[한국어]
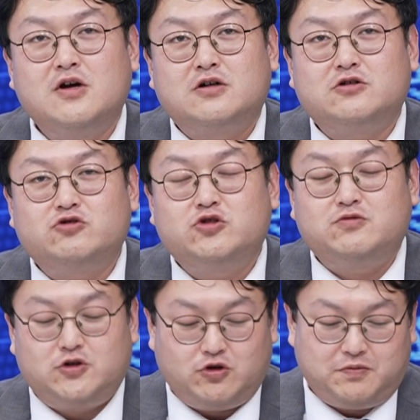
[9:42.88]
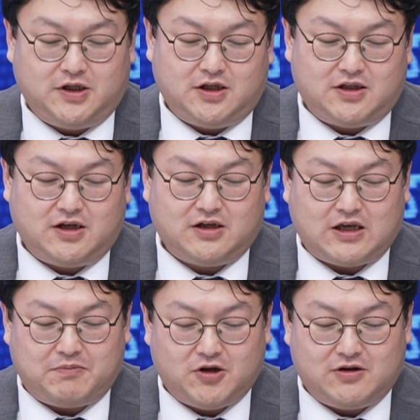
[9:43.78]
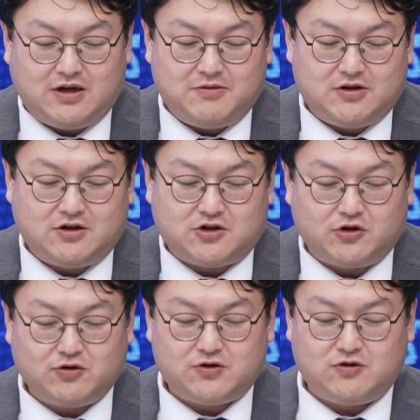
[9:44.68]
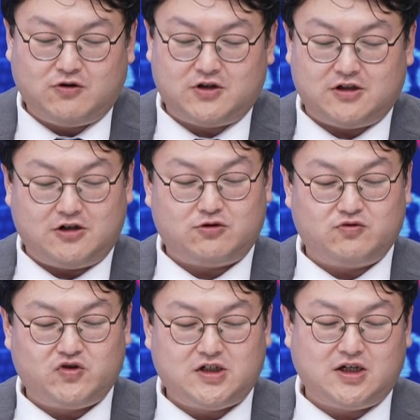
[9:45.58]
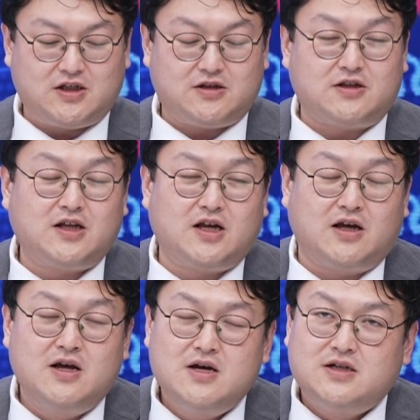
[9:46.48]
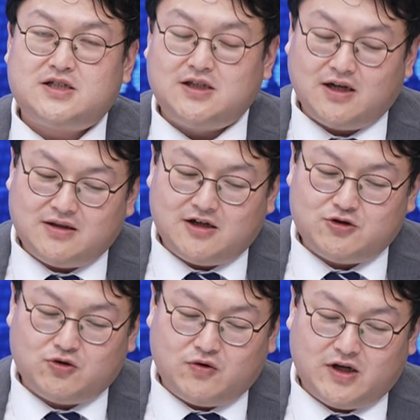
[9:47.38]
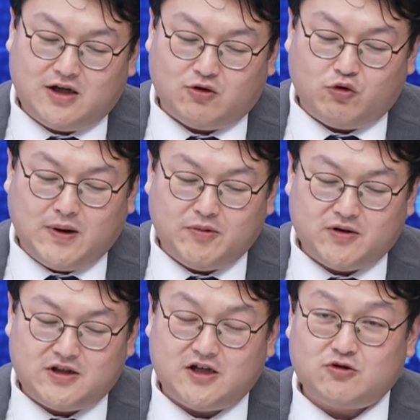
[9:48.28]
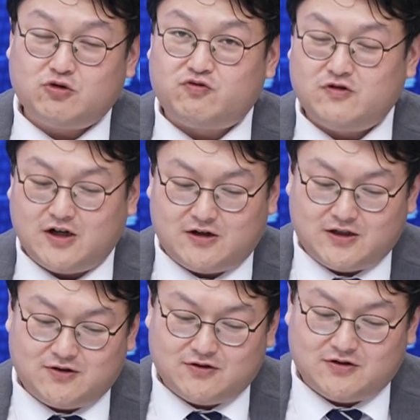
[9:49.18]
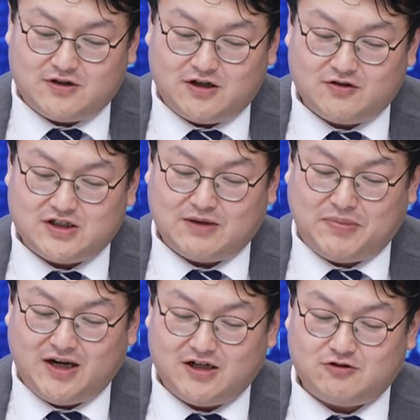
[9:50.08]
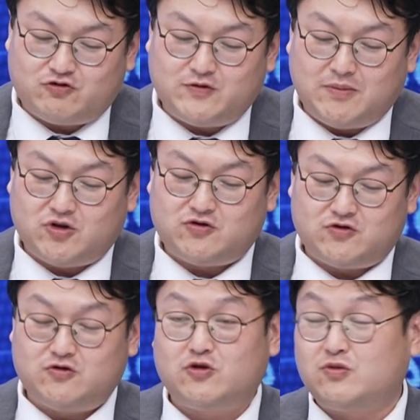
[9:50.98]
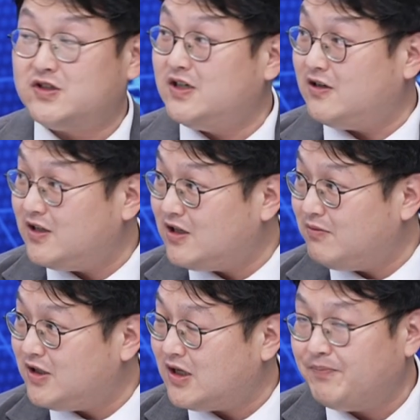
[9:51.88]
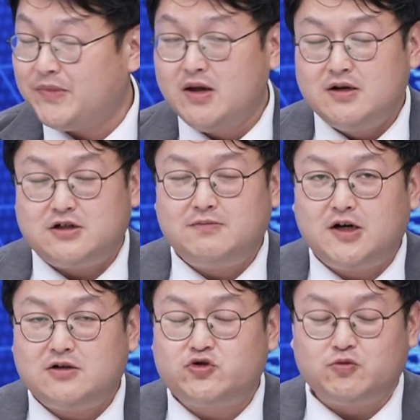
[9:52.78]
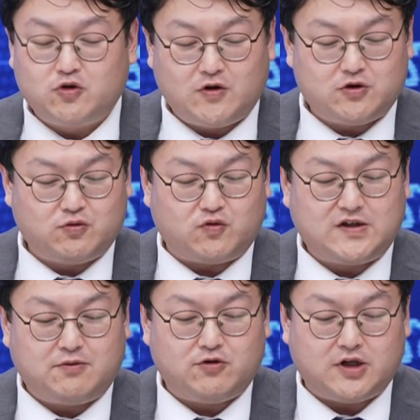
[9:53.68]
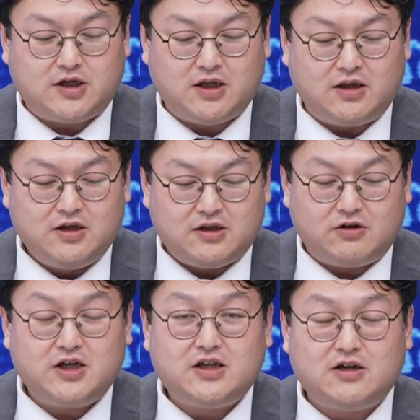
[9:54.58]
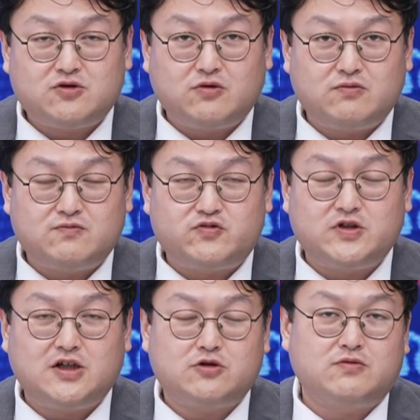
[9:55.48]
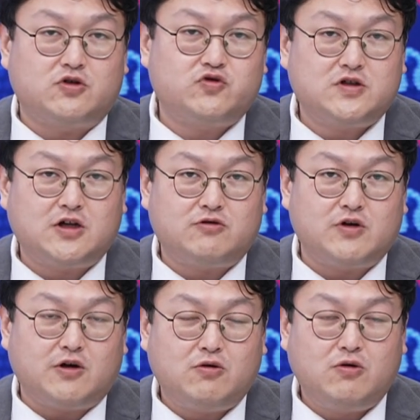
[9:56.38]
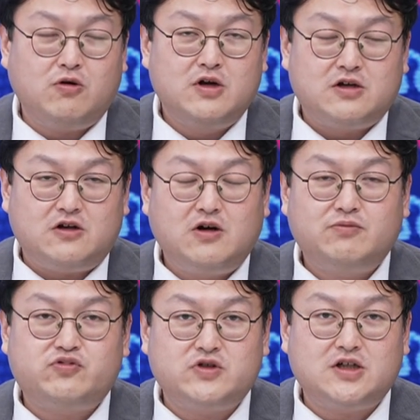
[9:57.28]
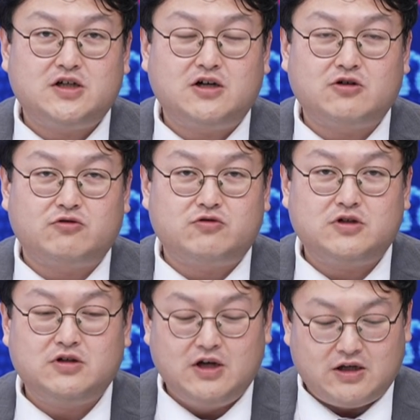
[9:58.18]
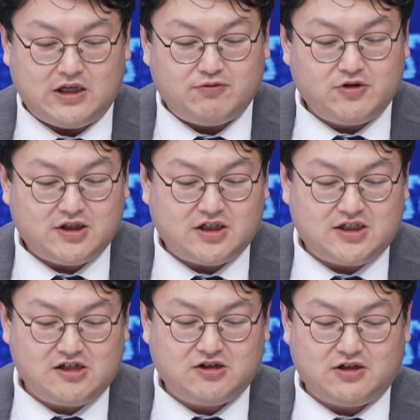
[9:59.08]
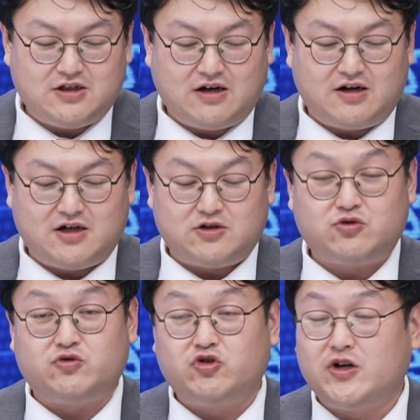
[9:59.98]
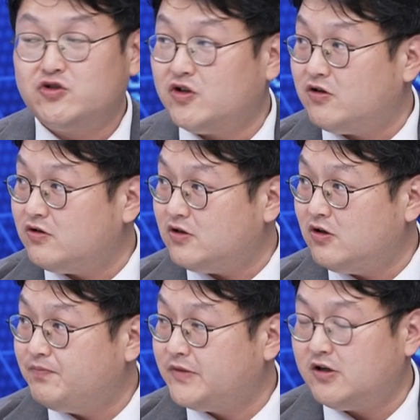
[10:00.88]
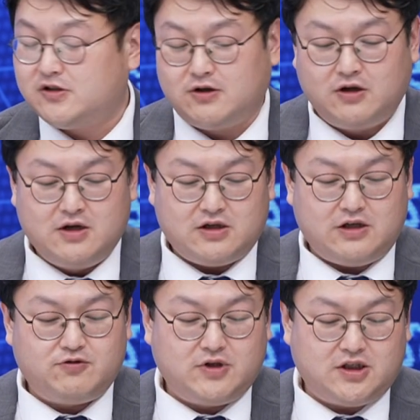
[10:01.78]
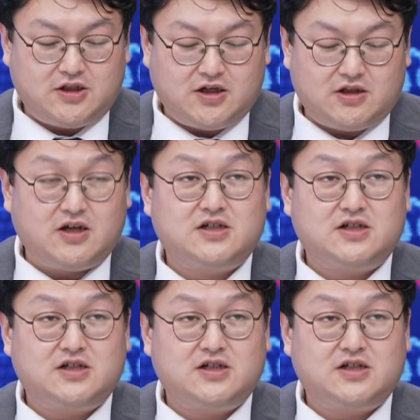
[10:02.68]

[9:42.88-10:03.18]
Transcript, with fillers: 그 유튜브 쇼핑에 대한 개편을 하면서 전용 스토어 기능이 좀 출시가 됐는데 지난달 초에 한 오만 명대 정도 불가를 했었는데 현재 팔에서 구만 명 수준으로 좀 증가를 했답니다. 네. 그만큼 주목도가 좀 높다 보니까 여기에 대한 좀 분위기가 좀 연출이 되고 있고 이러한 분위기가 결국은 이 분기 때 실적 기대감까지 좀 유효할 수 있거든요. 네. 그래서 이 분기 때에 대한